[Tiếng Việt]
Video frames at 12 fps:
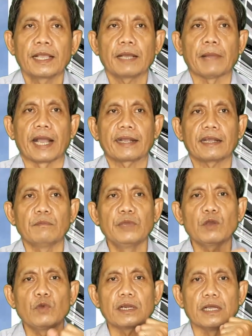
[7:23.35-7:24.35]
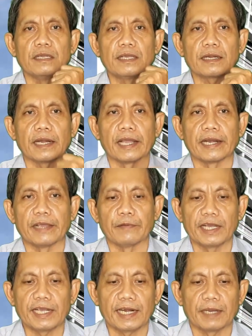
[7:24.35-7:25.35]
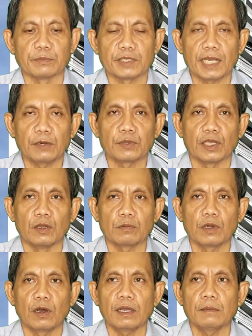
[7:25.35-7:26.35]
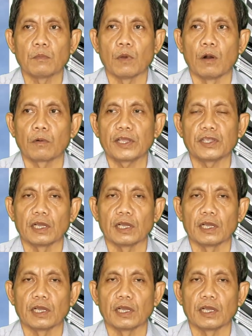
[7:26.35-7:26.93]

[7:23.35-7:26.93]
các bạn không biết quyết định vấn đề này phải ra làm sao thì lúc đó một cái